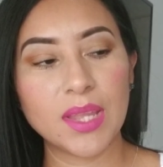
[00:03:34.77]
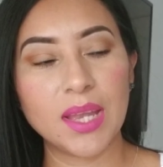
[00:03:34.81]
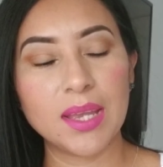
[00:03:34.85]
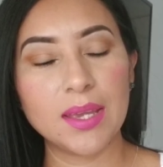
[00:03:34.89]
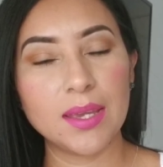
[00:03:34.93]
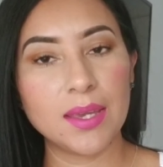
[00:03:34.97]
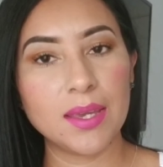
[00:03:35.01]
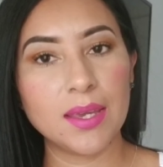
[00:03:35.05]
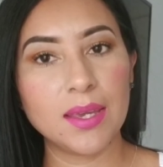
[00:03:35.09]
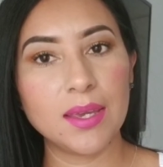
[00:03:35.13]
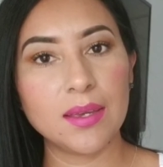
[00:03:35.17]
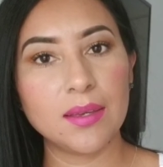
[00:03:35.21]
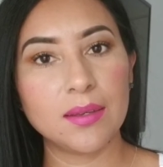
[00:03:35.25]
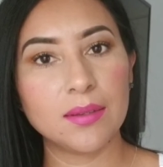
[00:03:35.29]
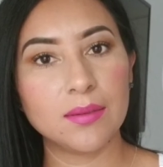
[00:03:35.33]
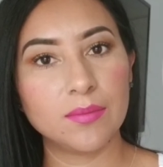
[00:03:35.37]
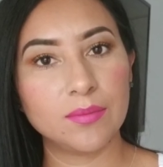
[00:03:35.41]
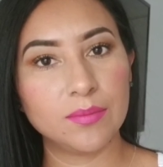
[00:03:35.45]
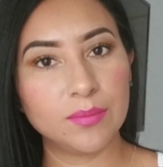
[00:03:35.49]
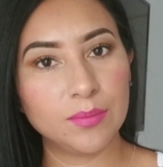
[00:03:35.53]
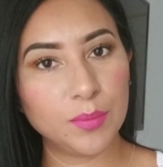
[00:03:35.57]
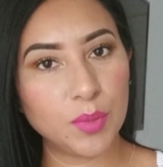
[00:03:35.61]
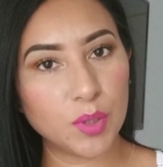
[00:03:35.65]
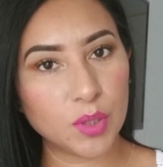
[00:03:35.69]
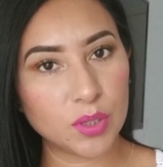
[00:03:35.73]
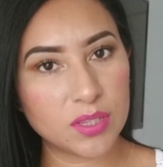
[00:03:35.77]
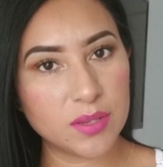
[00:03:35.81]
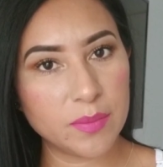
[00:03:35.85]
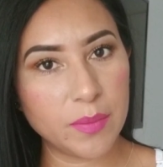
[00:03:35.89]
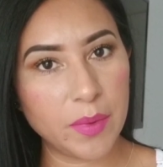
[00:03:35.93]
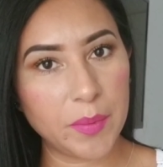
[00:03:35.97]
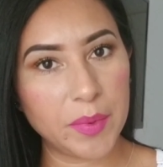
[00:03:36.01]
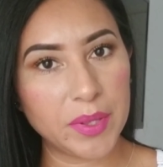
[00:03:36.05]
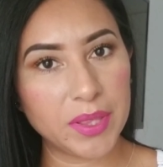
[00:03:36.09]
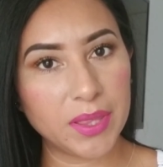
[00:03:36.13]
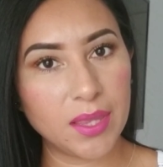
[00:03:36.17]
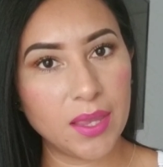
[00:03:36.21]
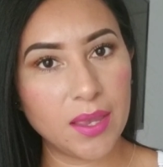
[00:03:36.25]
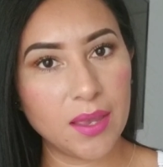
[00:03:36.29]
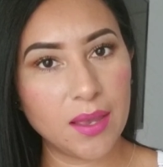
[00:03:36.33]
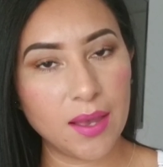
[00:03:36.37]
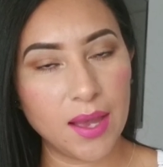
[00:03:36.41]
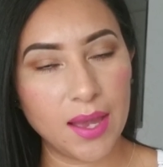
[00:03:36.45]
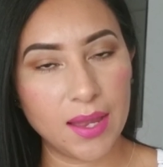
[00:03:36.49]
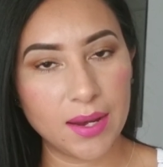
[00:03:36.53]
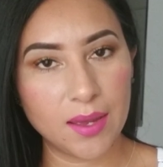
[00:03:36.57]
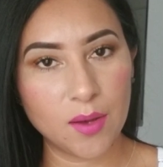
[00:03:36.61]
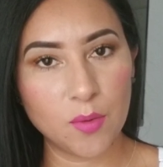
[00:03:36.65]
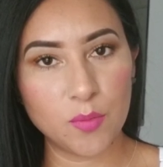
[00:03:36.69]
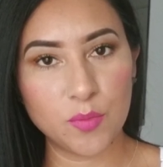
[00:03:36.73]
y próximamente
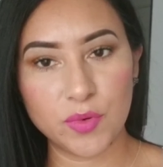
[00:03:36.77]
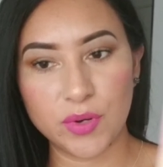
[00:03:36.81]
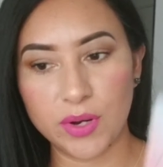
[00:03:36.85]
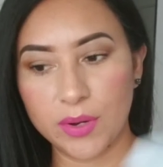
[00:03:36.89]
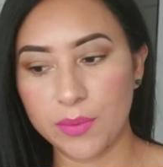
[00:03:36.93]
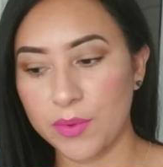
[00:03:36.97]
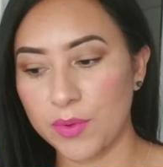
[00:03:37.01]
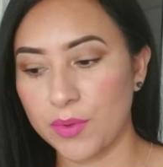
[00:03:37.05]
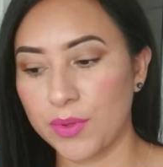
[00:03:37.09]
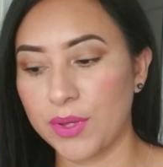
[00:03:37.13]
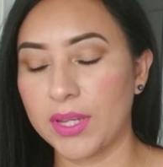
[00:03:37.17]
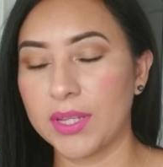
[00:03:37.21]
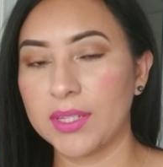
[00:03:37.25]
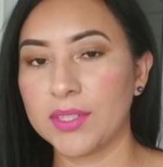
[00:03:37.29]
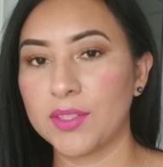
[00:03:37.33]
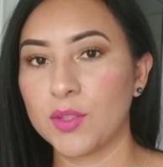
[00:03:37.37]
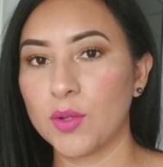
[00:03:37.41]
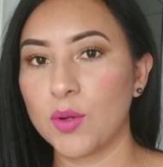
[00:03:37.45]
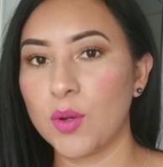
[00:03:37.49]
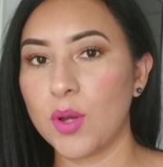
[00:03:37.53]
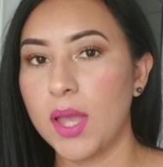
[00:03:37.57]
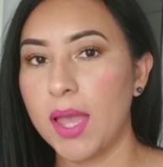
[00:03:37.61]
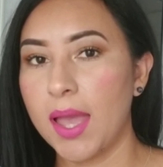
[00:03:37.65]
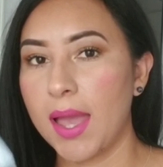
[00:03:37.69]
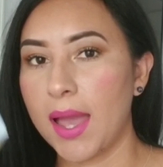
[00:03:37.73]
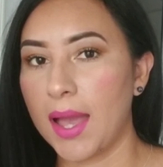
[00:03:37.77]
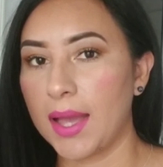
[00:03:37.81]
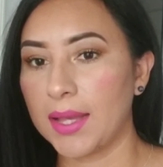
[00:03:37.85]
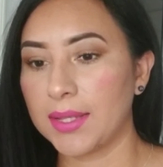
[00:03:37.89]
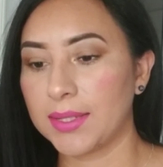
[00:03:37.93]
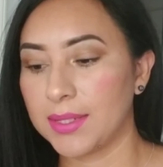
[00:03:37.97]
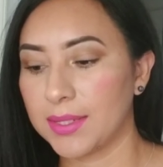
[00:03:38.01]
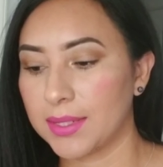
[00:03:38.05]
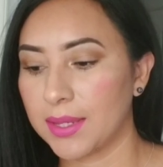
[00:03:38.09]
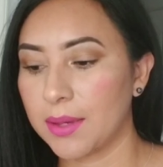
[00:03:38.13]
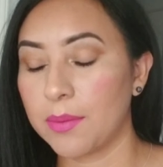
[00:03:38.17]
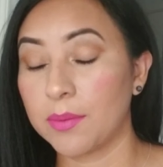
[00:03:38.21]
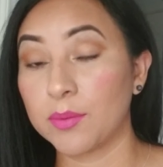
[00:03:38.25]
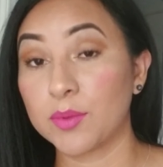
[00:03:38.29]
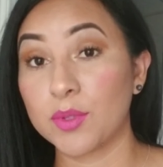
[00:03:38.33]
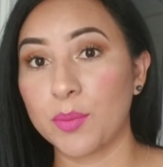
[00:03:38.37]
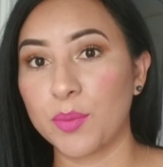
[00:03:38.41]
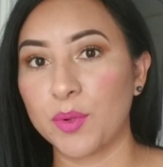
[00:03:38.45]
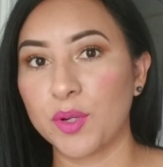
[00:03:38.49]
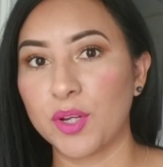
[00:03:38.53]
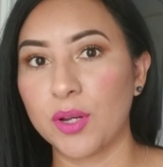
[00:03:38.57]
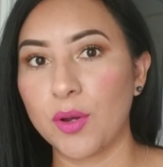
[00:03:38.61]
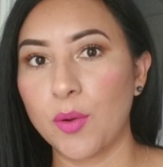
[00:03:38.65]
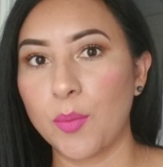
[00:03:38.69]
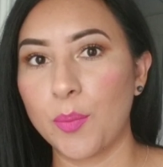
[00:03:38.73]
haré un review de esto, así es que vamos a
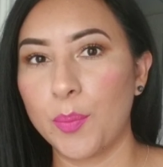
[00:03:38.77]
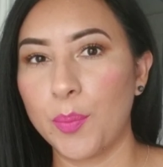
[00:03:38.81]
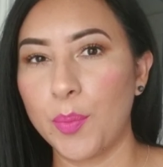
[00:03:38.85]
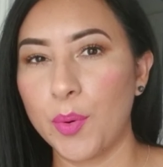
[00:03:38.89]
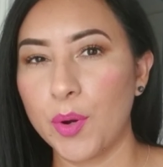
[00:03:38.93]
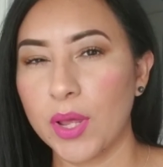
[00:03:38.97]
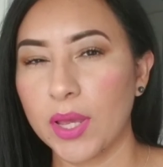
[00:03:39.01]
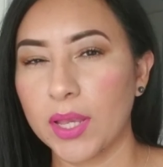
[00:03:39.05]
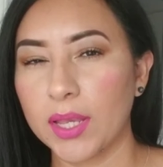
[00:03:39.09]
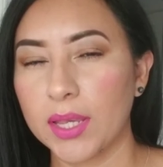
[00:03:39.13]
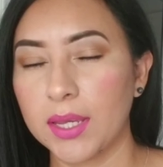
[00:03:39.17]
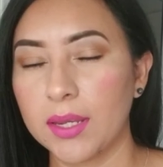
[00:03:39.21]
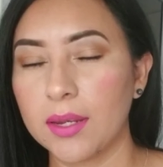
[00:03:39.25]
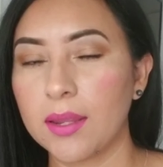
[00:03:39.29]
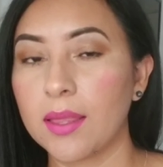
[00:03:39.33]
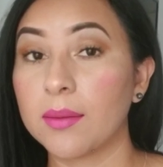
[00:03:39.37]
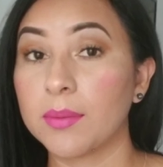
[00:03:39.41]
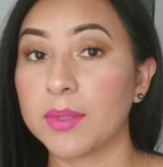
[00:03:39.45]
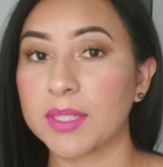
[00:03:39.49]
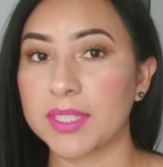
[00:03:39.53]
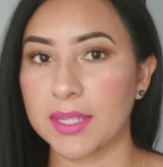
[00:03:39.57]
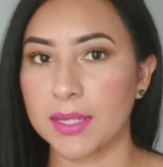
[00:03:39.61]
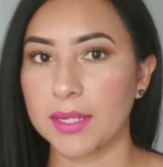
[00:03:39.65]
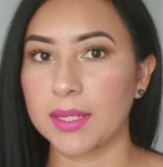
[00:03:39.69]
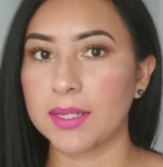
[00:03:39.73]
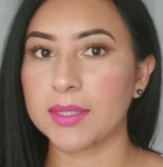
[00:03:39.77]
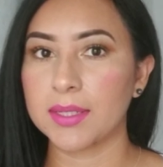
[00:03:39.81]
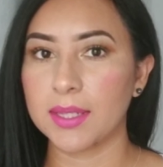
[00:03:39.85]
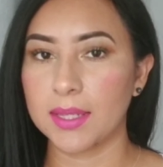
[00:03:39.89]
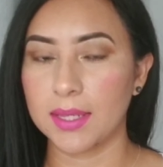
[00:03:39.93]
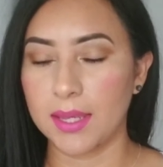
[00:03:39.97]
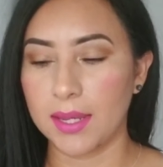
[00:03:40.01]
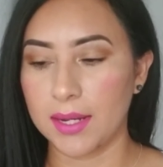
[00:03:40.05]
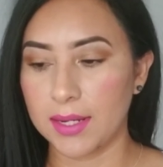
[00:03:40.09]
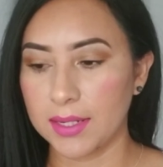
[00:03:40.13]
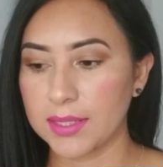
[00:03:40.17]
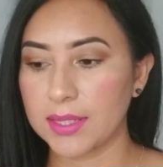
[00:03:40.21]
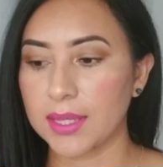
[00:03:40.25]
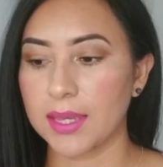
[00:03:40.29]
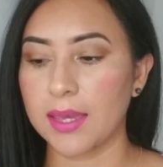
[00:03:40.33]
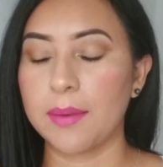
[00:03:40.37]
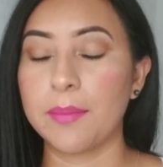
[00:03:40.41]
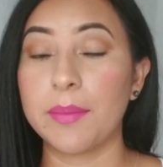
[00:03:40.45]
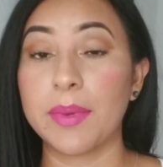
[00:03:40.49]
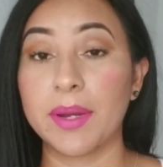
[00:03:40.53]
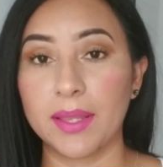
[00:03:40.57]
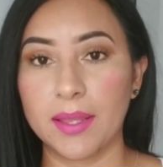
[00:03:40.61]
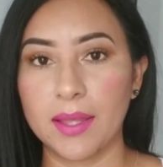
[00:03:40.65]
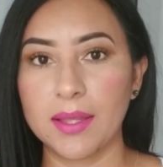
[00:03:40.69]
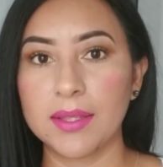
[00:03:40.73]
ponerlo por aquí, nada más quería enseñarles que
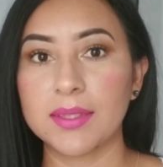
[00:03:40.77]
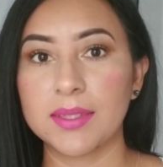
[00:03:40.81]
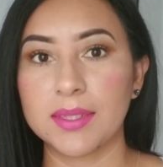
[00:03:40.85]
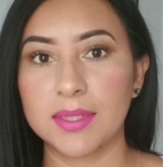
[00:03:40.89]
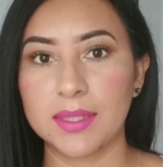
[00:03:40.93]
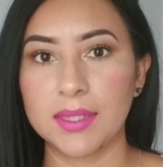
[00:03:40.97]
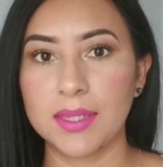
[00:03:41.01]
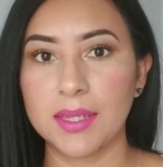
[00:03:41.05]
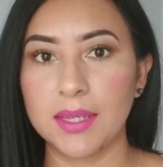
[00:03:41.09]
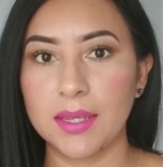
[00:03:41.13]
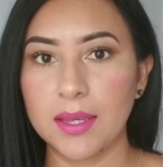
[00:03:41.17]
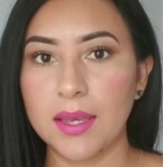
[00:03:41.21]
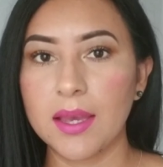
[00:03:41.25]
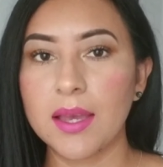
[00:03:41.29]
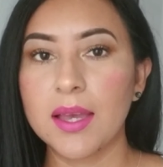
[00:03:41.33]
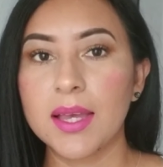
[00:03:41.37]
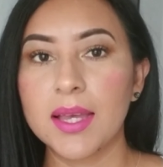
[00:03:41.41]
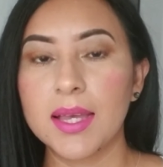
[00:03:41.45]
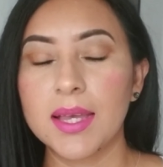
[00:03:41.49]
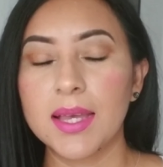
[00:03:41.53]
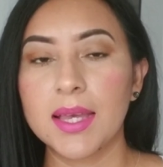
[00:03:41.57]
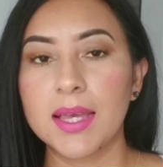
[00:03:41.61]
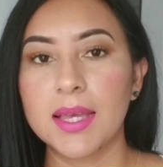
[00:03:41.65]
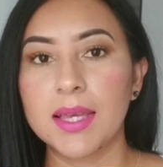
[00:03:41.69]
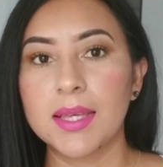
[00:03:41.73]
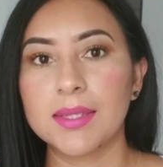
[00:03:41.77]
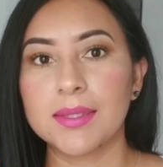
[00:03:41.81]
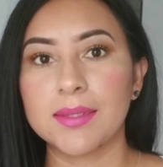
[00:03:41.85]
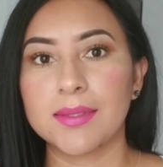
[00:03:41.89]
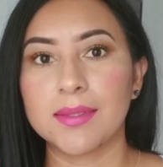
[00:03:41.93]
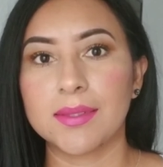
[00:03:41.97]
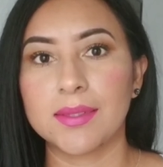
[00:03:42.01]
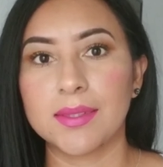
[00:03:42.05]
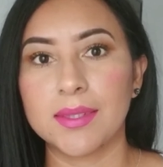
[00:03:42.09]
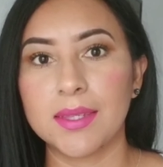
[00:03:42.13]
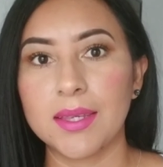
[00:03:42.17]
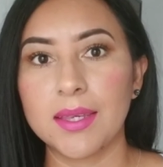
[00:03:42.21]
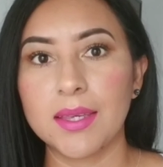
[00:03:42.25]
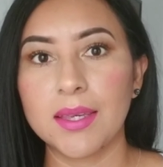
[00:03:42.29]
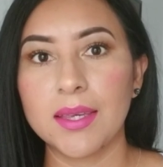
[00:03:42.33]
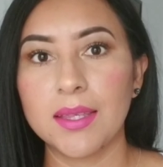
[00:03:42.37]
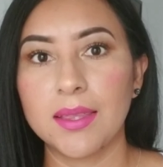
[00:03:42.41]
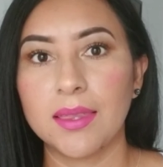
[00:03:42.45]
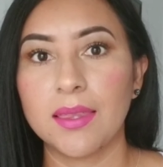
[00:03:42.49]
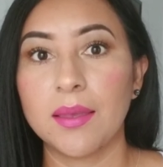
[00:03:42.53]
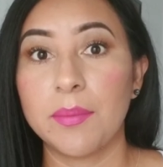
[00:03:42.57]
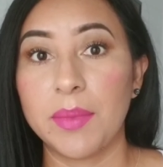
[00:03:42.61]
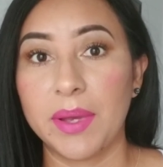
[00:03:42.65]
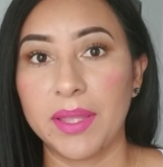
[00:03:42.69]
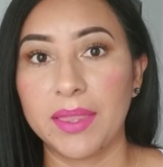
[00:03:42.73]
en verdad sí,
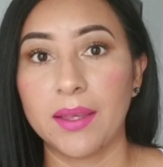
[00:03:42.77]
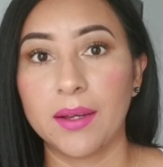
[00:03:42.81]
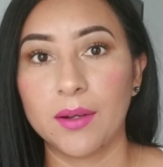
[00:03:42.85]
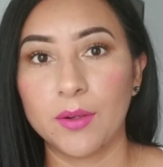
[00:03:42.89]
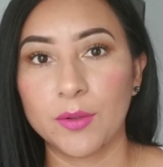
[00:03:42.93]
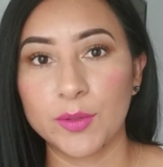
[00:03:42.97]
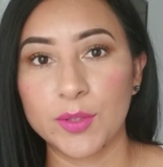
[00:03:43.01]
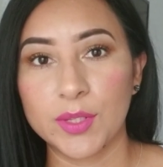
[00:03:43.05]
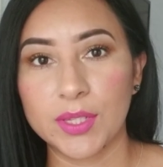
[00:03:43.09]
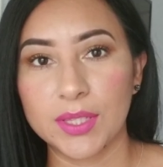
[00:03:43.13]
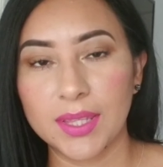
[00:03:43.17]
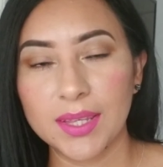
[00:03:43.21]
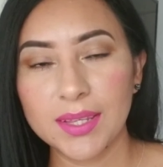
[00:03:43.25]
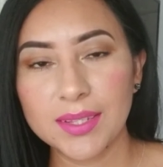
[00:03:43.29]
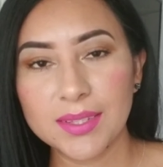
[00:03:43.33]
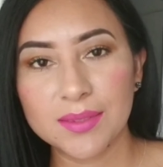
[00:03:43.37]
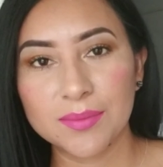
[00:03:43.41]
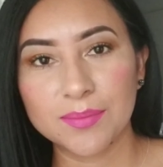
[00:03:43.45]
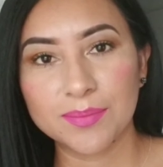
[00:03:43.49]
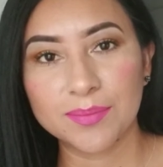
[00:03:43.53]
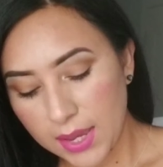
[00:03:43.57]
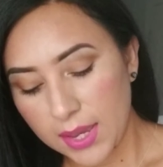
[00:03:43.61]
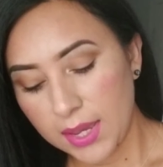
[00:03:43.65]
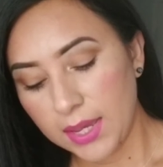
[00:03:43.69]
sí te mandan cositas.